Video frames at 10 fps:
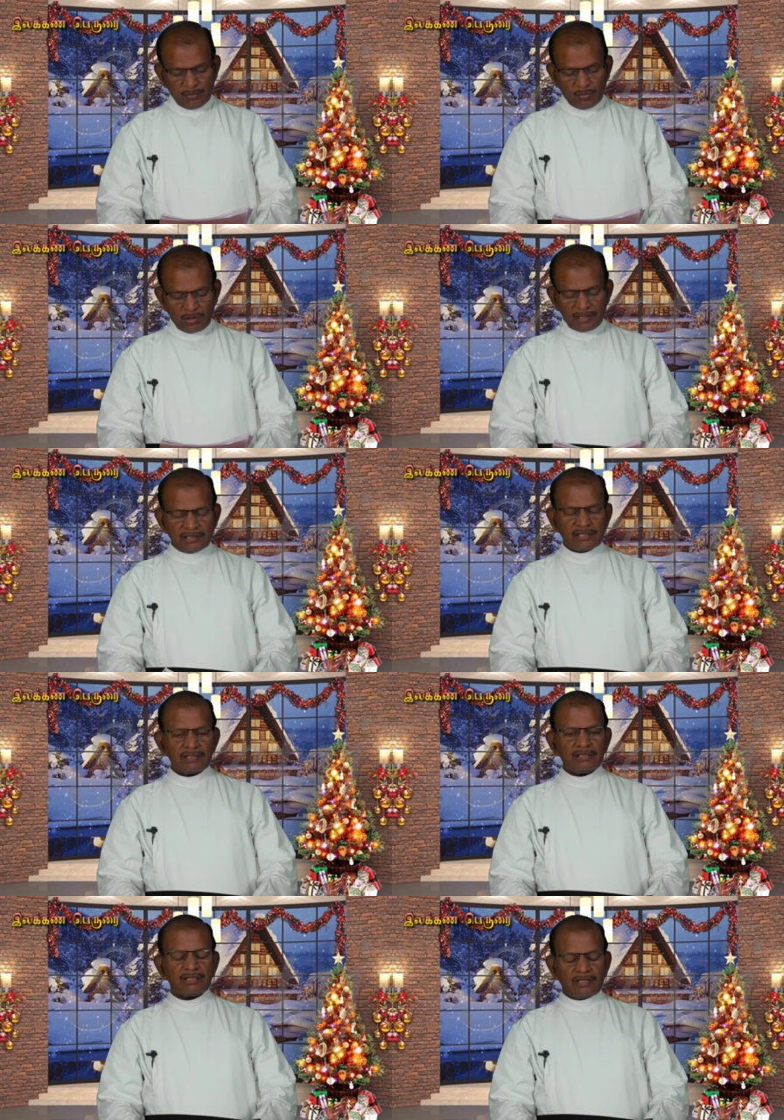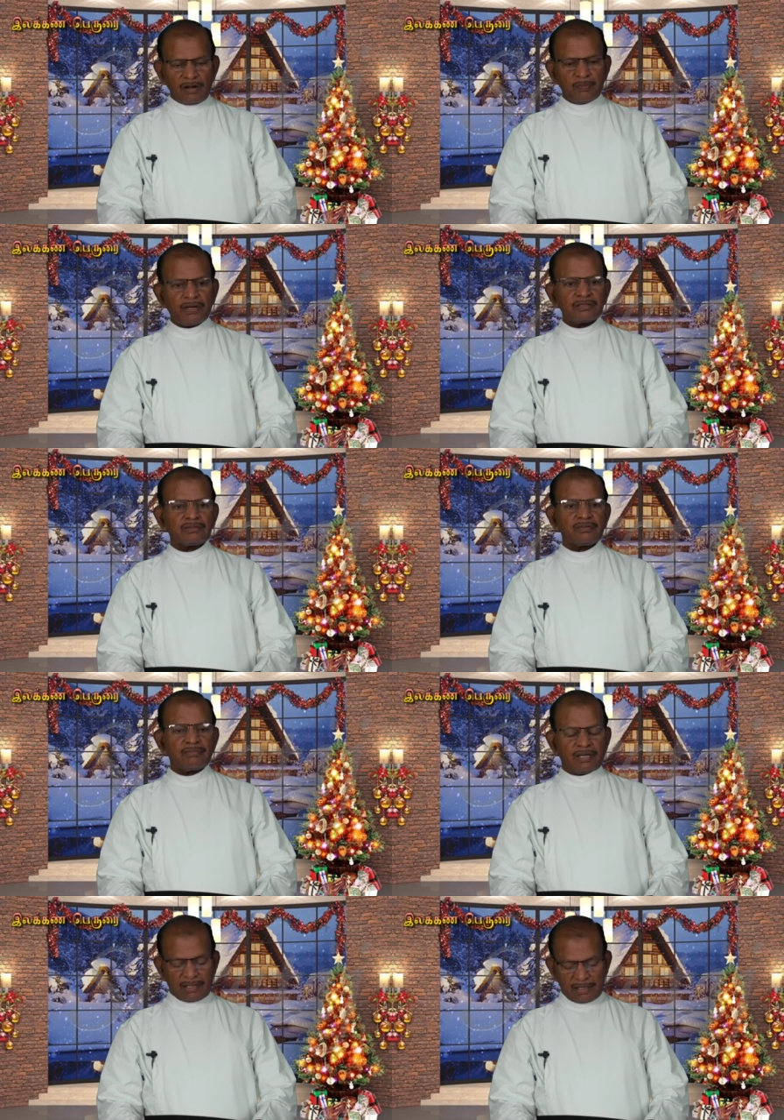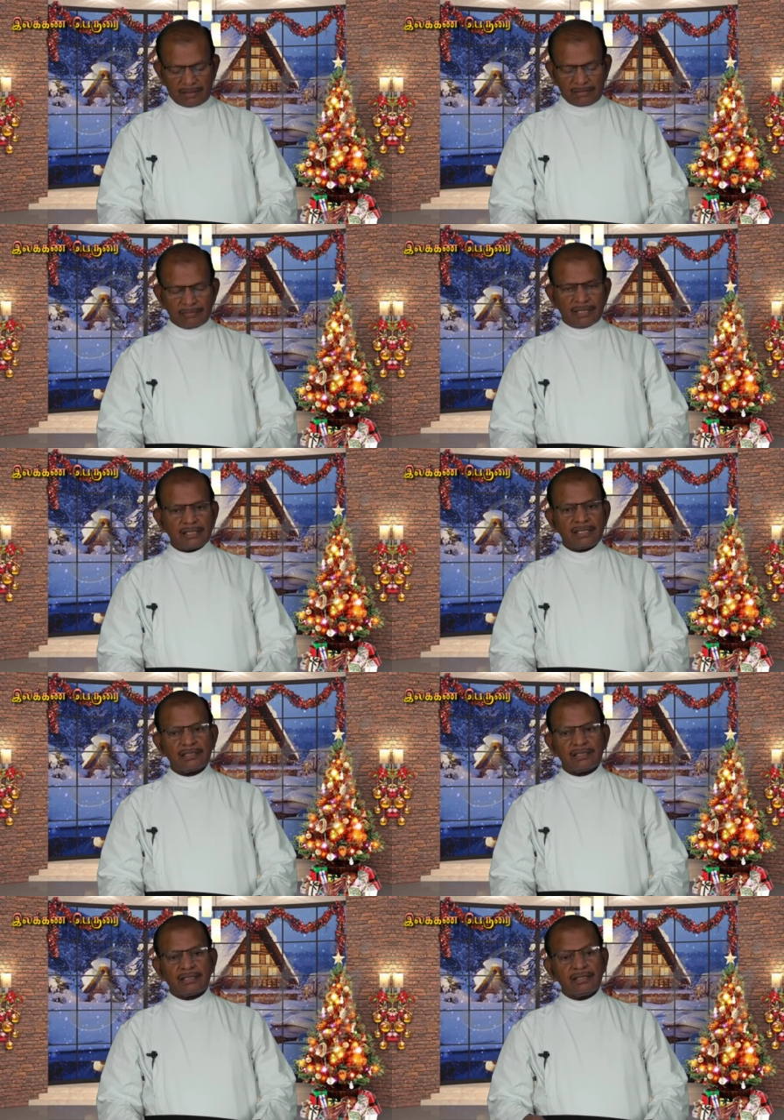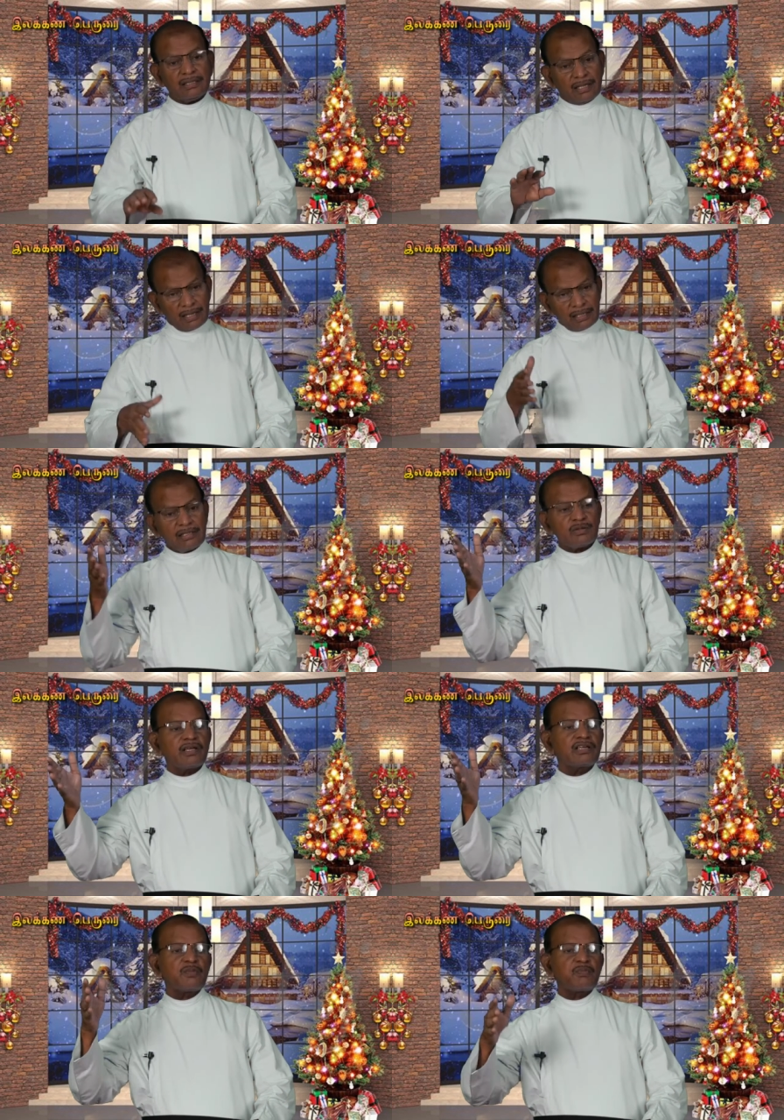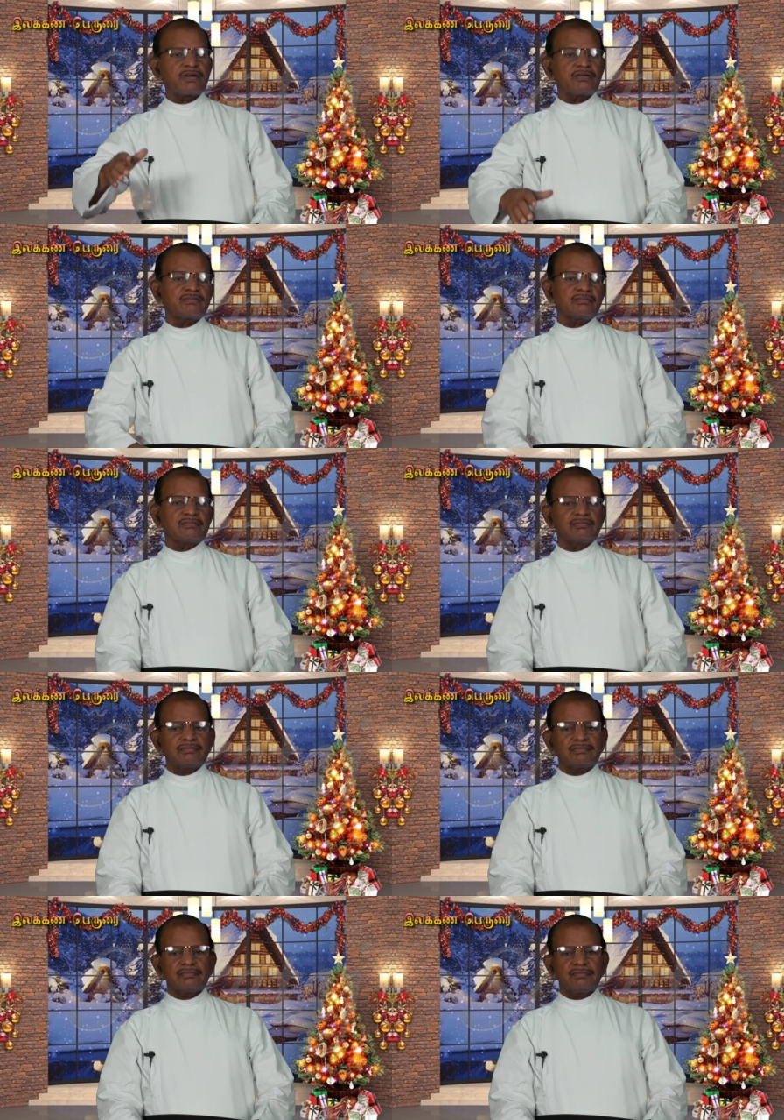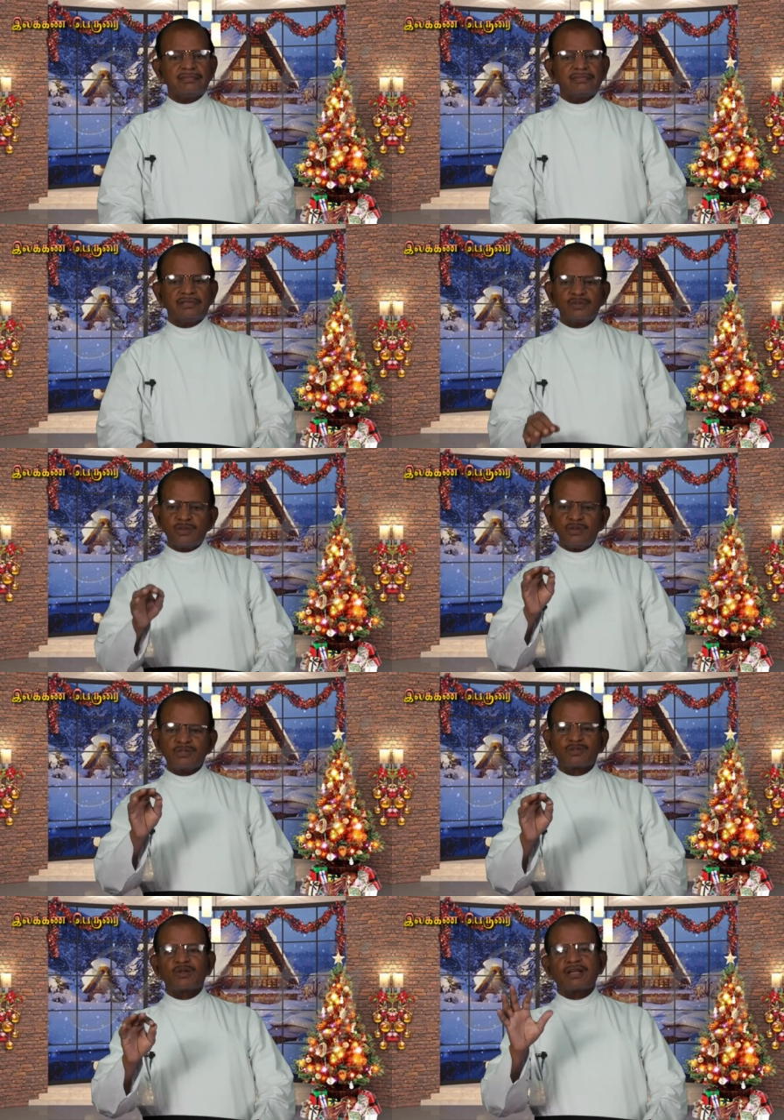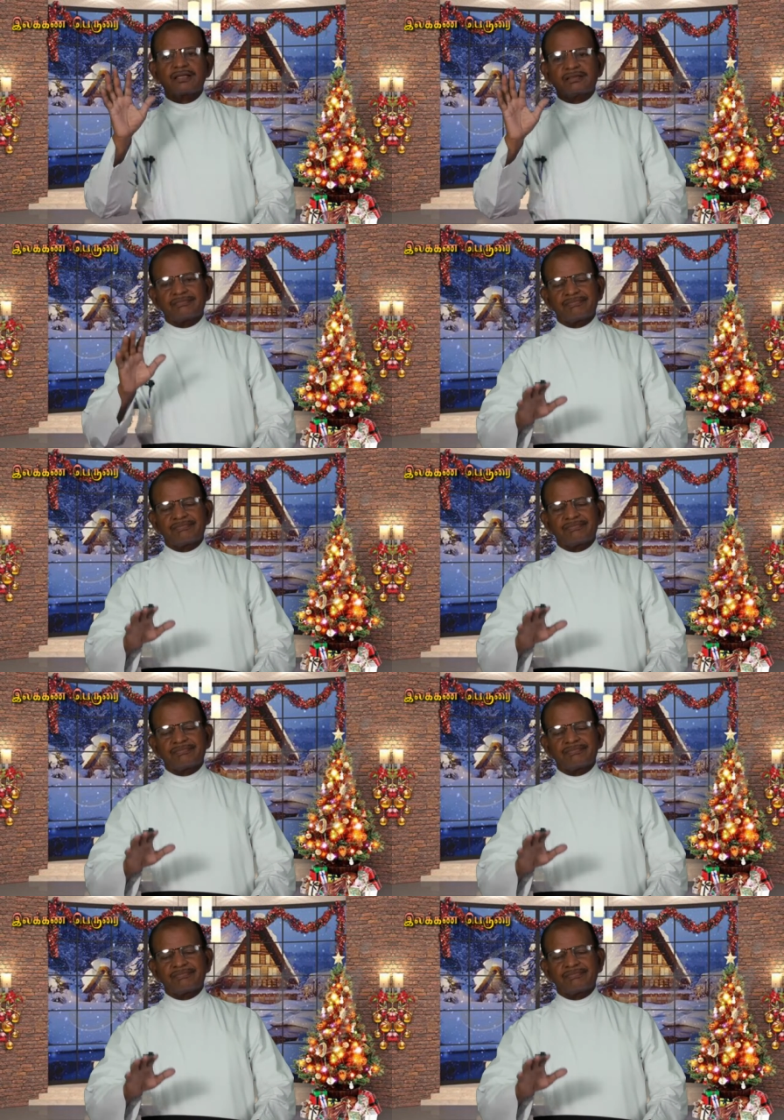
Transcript: முறை செய்து காப்பாற்றும் மன்னன் மக்களுக்கு இறையென்று வைக்கப்படும் திருவள்ளுவர் சொல்கிறாரு